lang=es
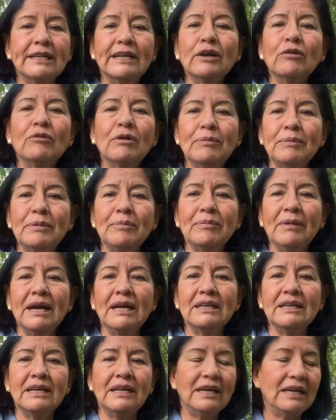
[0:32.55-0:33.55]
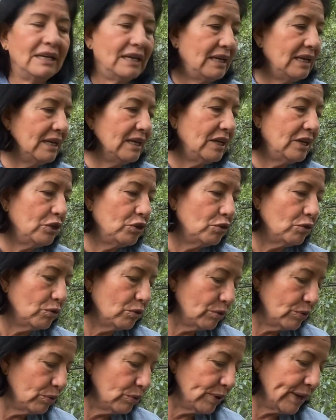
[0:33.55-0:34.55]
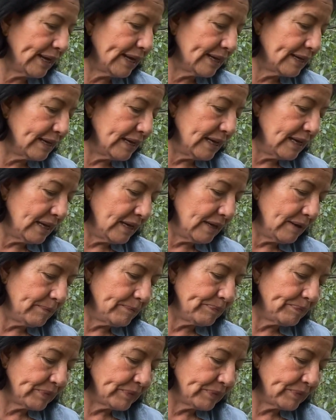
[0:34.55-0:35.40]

tengo a mi madre y, yo eh,